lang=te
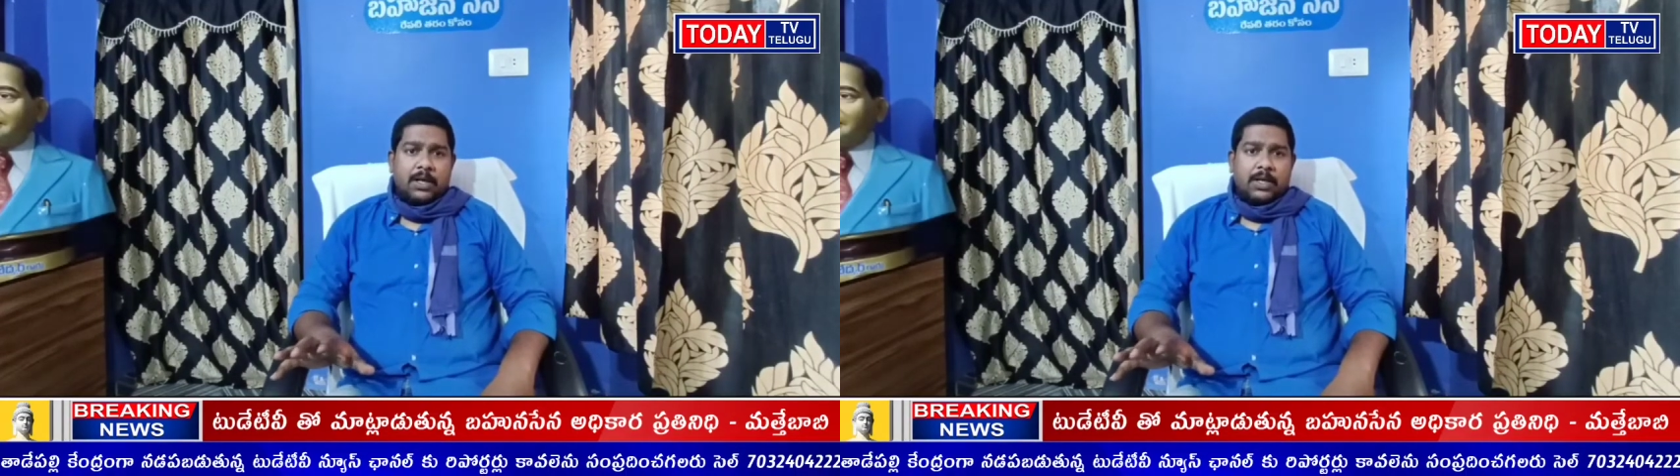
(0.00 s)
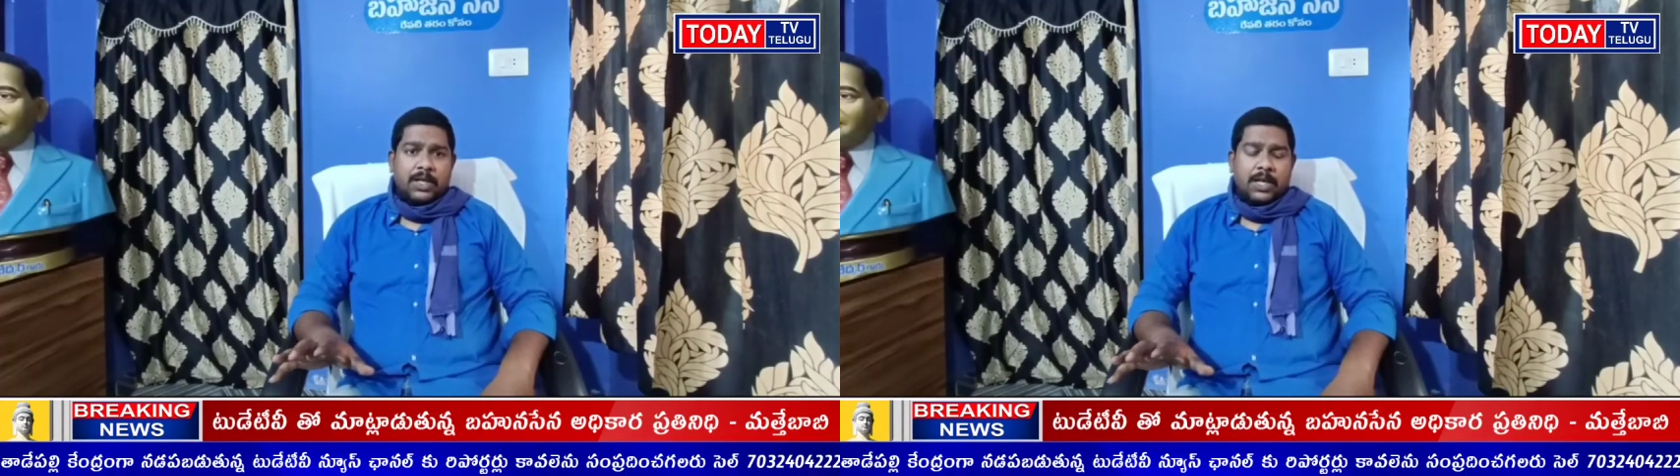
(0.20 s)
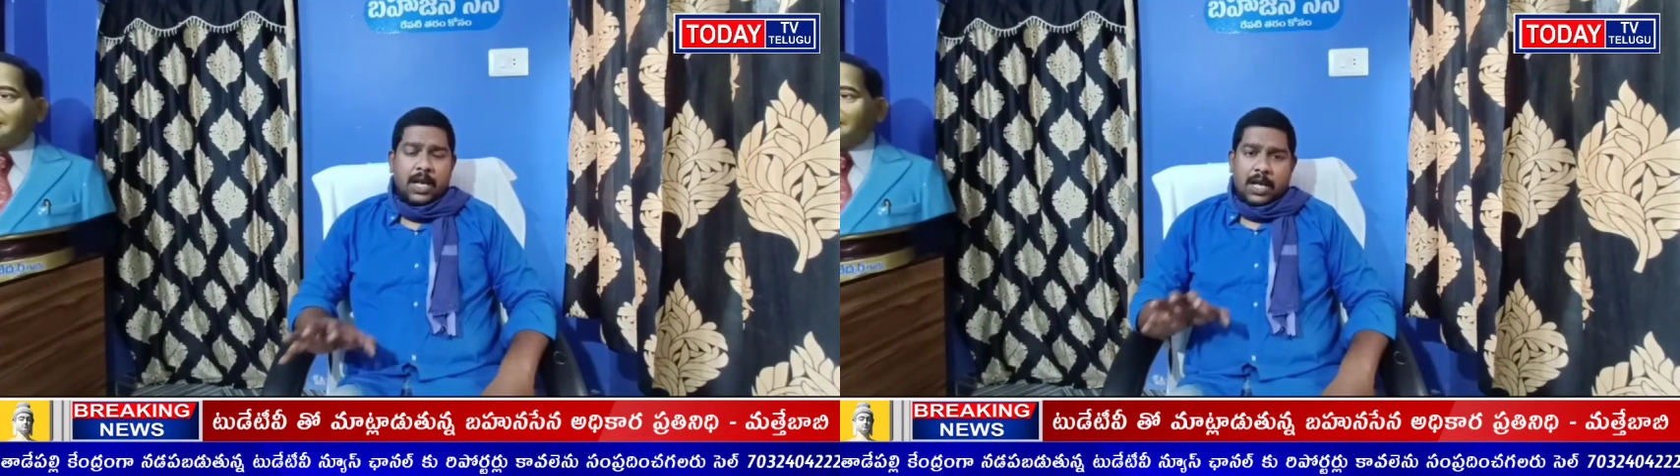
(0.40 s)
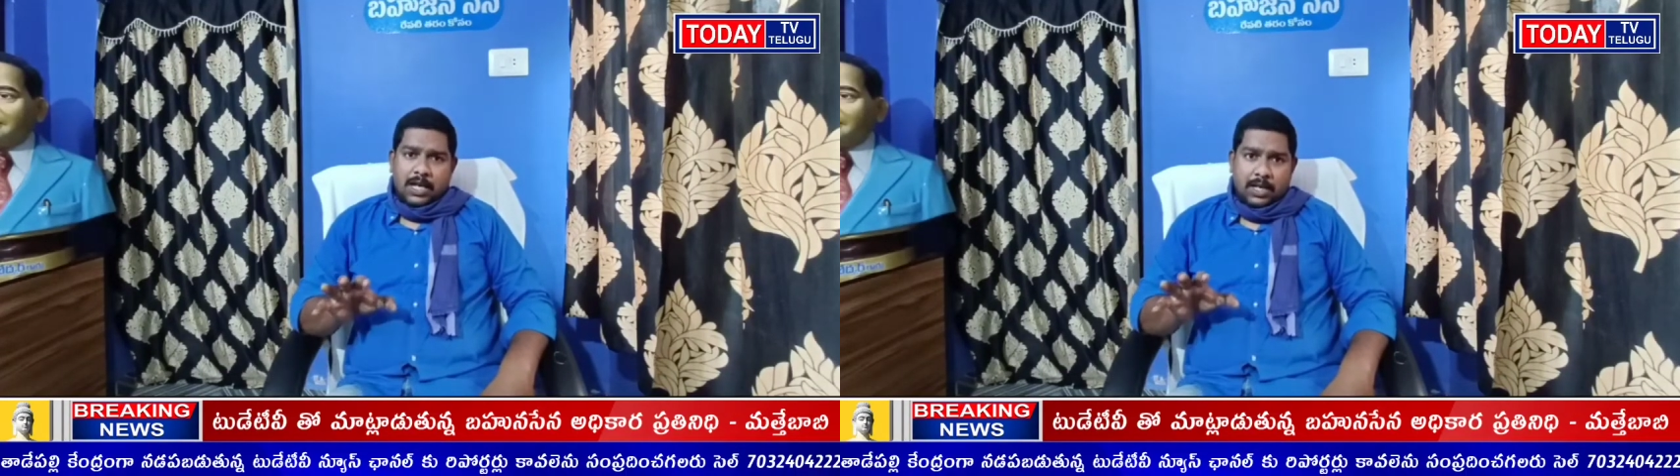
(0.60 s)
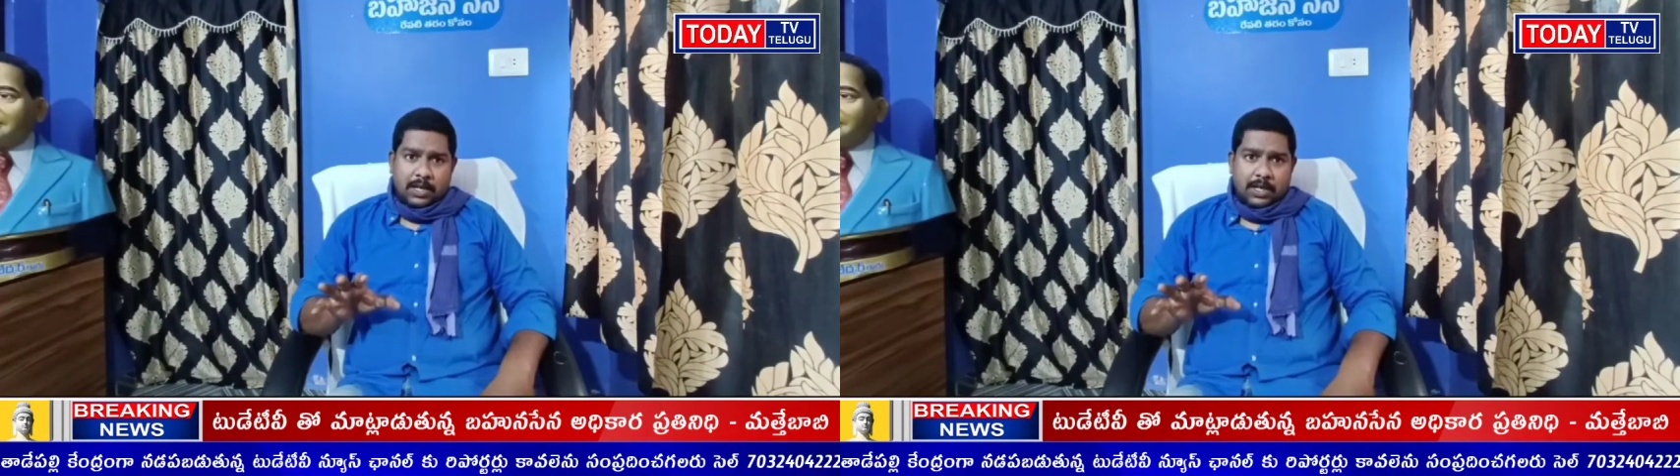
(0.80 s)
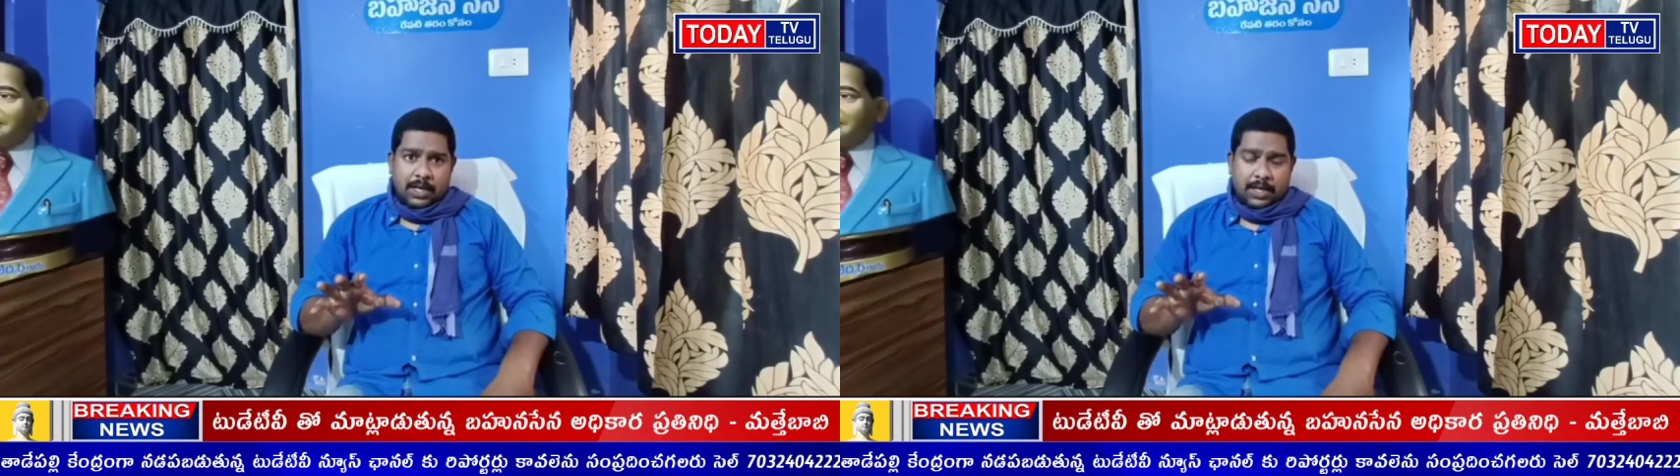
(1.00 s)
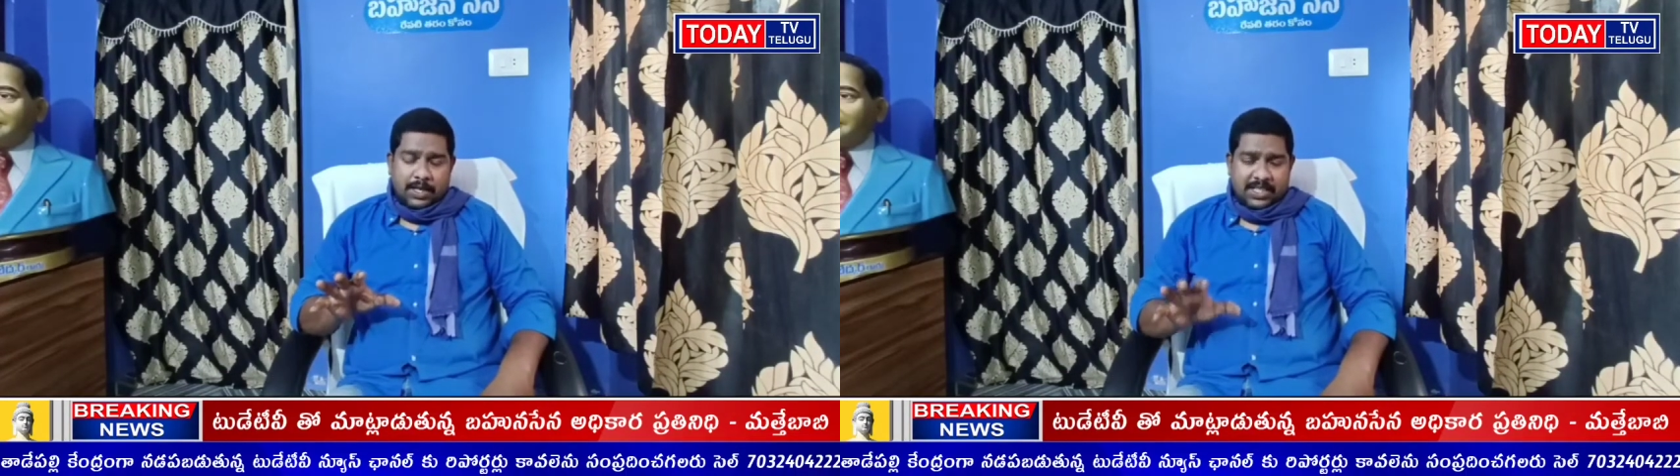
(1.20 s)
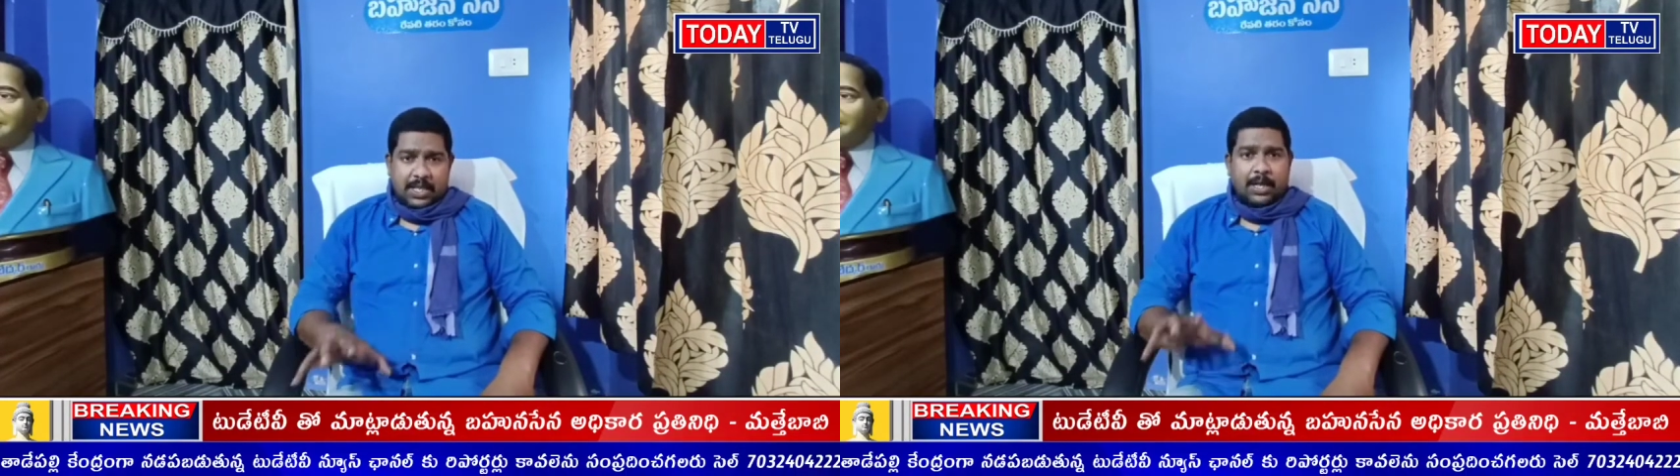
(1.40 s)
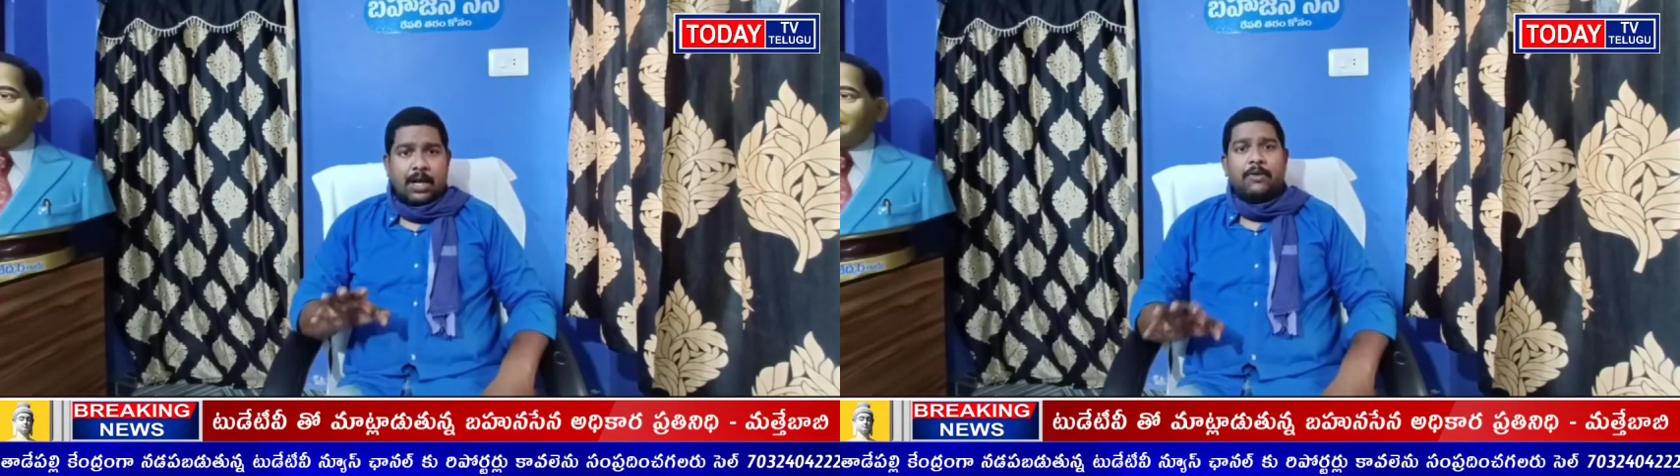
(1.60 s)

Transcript: గారికి నిజంగా